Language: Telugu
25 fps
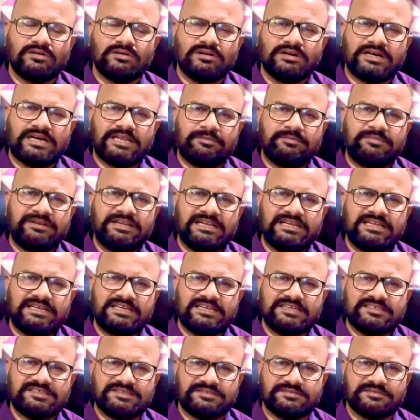క్రిమినల్
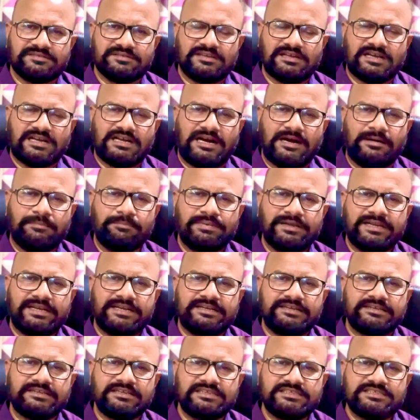కేస్
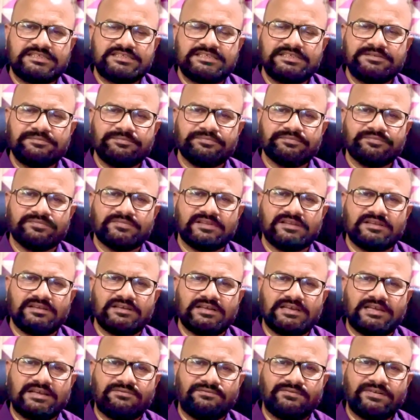కాంప్లైంట్ నుంచి
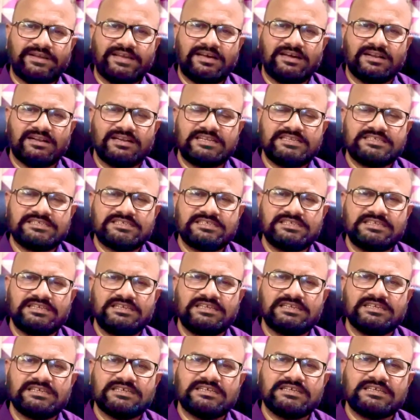ఎఫ్ఐఆర్ నుంచి
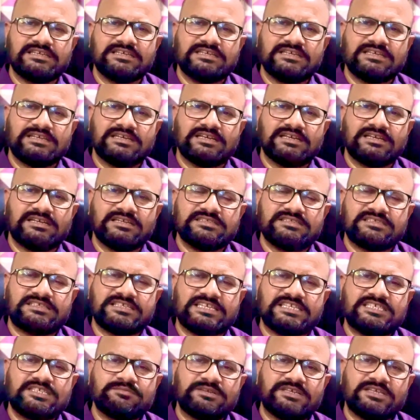
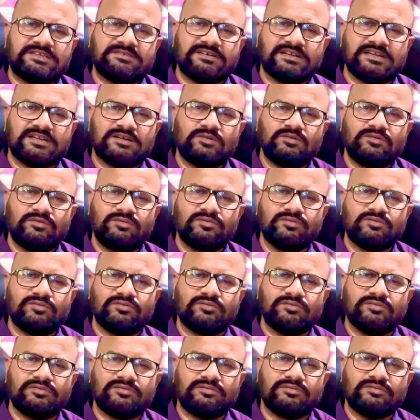జడ్జిమెంట్ వరకు
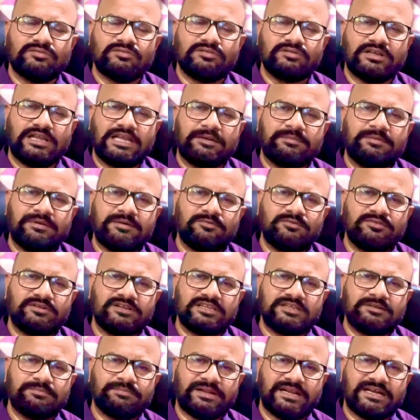ఏమేమి
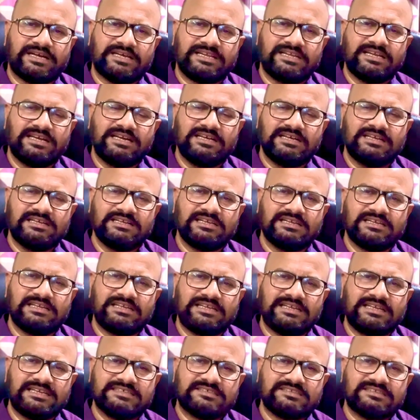ఉంటుంది ప్రక్రియ
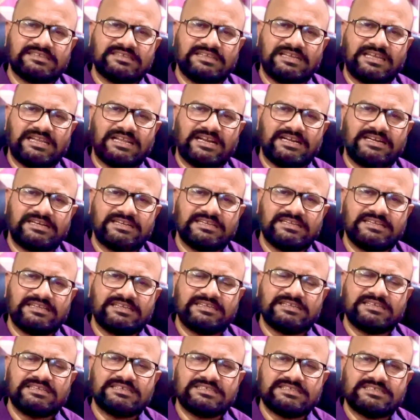ఏ ఎలాంటి
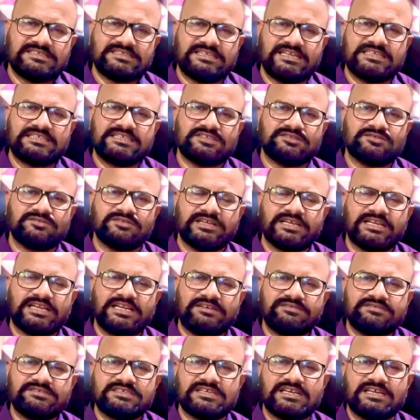స్టేజెస్ ఉంటాయనే
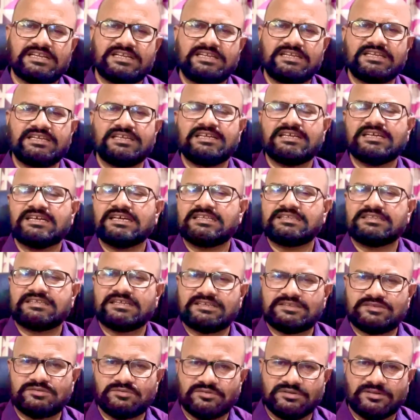విషయాన్ని
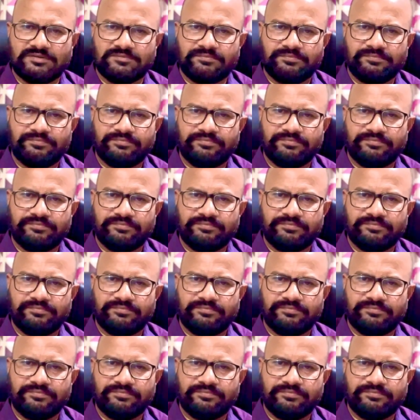తెలుసుకుందాం